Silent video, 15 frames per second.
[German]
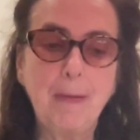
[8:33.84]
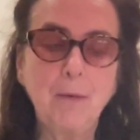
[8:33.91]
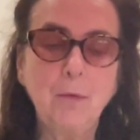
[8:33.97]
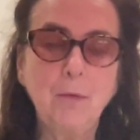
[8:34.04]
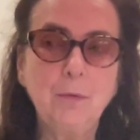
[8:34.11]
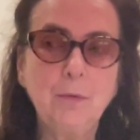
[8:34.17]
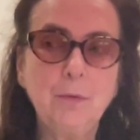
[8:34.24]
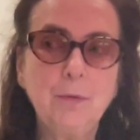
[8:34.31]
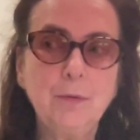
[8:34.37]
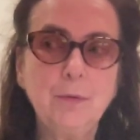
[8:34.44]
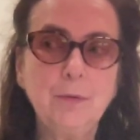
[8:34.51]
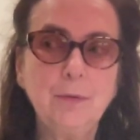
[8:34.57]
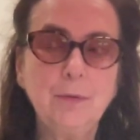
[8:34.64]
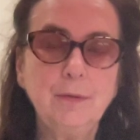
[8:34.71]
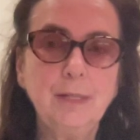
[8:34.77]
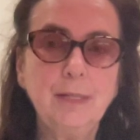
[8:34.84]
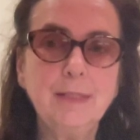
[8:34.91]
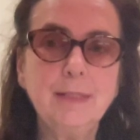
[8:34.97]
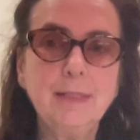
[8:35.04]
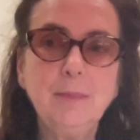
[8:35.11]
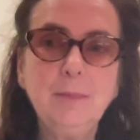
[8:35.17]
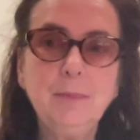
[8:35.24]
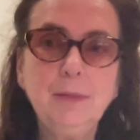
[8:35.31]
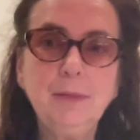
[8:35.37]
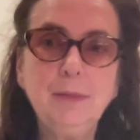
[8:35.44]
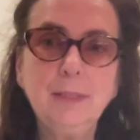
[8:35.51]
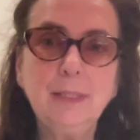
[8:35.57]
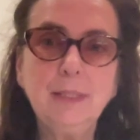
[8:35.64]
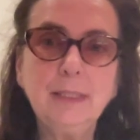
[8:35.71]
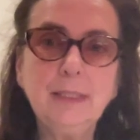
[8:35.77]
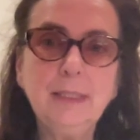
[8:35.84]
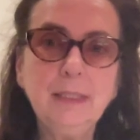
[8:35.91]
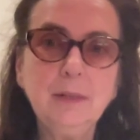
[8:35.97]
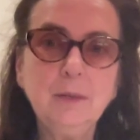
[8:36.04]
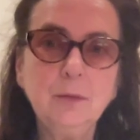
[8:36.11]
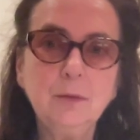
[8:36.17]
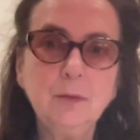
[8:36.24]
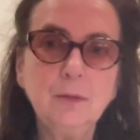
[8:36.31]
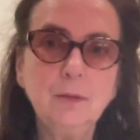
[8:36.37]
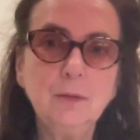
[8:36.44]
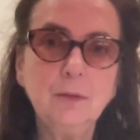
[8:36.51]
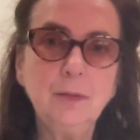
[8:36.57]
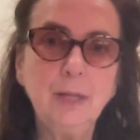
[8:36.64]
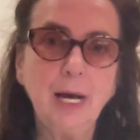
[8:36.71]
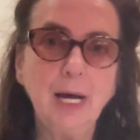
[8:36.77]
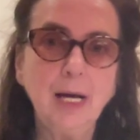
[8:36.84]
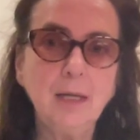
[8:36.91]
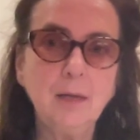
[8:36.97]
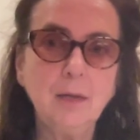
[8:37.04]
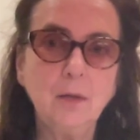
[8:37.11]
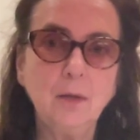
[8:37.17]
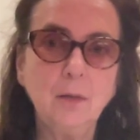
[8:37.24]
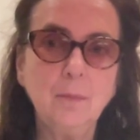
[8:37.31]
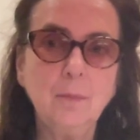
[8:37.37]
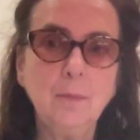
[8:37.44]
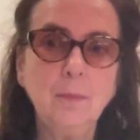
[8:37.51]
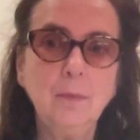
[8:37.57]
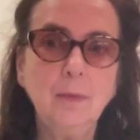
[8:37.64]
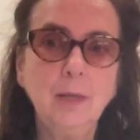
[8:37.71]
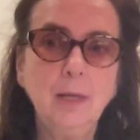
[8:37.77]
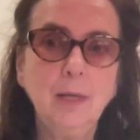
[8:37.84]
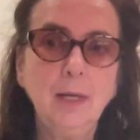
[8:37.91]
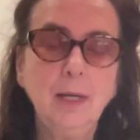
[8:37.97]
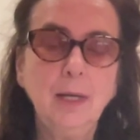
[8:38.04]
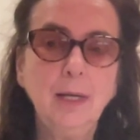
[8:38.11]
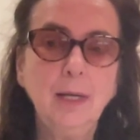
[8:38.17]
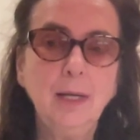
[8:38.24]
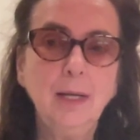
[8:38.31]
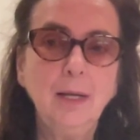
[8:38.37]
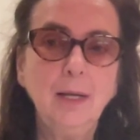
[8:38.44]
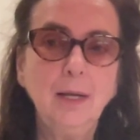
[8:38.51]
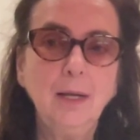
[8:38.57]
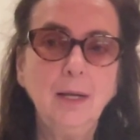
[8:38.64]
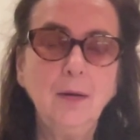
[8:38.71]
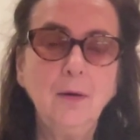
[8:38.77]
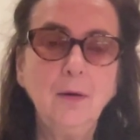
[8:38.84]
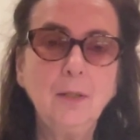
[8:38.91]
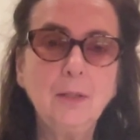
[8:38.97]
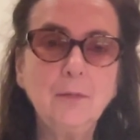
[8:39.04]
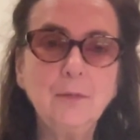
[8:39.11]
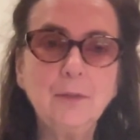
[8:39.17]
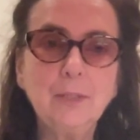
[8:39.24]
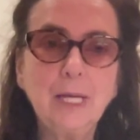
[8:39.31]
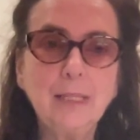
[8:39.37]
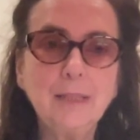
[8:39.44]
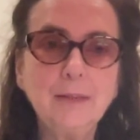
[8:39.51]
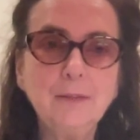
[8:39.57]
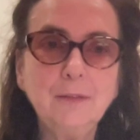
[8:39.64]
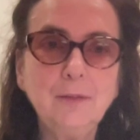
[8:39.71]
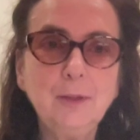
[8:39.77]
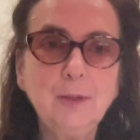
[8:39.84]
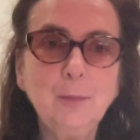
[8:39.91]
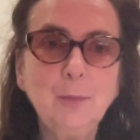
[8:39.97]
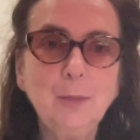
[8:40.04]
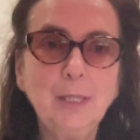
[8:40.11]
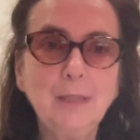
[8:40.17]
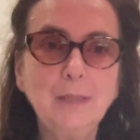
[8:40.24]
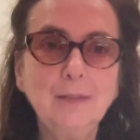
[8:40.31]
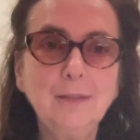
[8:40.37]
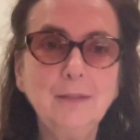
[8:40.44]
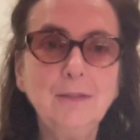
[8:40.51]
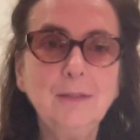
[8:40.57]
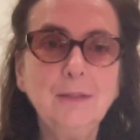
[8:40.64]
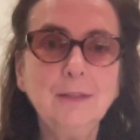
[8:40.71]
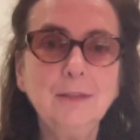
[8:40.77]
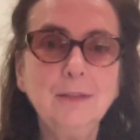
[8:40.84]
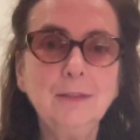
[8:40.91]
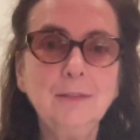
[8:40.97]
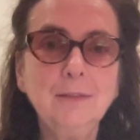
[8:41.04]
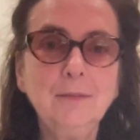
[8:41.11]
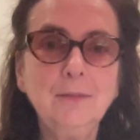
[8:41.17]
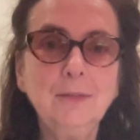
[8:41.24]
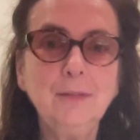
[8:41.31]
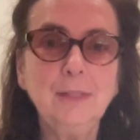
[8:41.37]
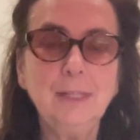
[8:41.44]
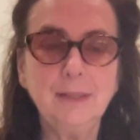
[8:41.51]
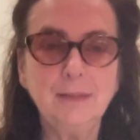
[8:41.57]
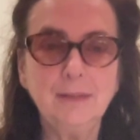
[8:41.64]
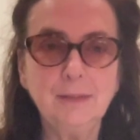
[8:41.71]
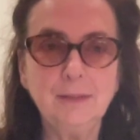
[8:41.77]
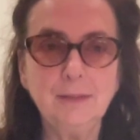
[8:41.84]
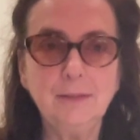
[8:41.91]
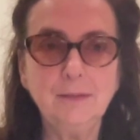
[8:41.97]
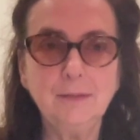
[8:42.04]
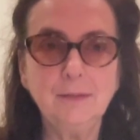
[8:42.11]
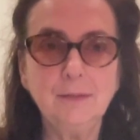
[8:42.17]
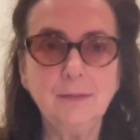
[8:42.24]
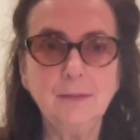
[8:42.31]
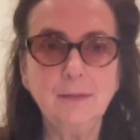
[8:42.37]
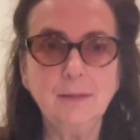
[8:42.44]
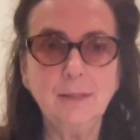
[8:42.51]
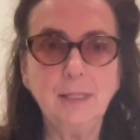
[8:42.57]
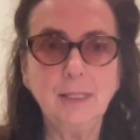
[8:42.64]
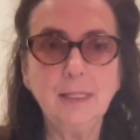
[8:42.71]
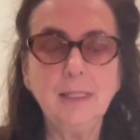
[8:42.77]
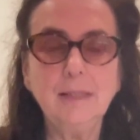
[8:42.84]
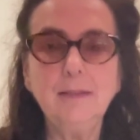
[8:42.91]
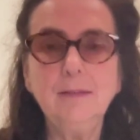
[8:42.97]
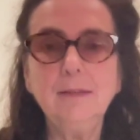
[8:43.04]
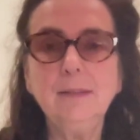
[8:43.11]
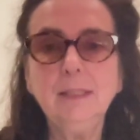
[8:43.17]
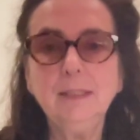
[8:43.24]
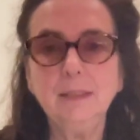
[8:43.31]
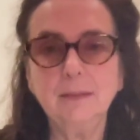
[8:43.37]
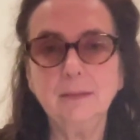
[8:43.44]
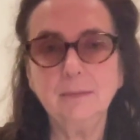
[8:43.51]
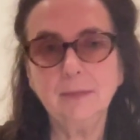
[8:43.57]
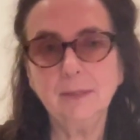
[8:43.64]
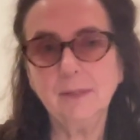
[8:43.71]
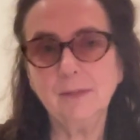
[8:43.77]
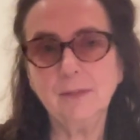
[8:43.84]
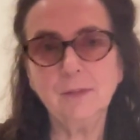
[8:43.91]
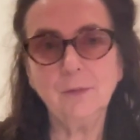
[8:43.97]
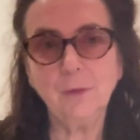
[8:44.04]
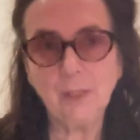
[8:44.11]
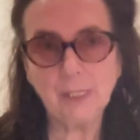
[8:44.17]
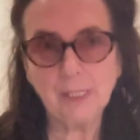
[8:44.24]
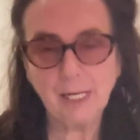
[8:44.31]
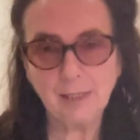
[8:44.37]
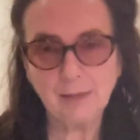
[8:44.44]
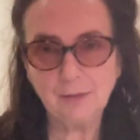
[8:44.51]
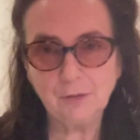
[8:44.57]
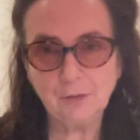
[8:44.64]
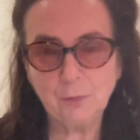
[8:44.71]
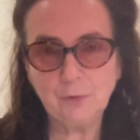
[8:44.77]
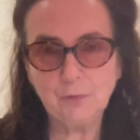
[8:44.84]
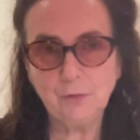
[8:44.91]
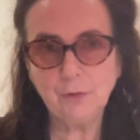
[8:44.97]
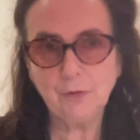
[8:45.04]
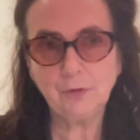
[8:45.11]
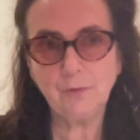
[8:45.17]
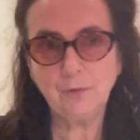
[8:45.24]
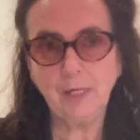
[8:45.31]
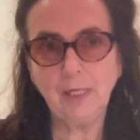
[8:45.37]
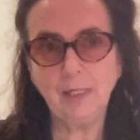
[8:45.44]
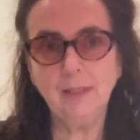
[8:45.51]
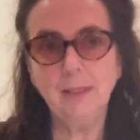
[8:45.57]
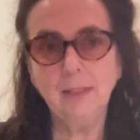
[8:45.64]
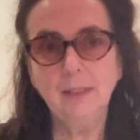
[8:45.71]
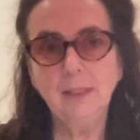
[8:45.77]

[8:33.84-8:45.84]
Und seitdem diese Kriege uns so nahe kommen, höre ich von ganz vielen Praktizierenden, wie sehr sie das realisieren, dass das vorher gar nicht so bewusst war,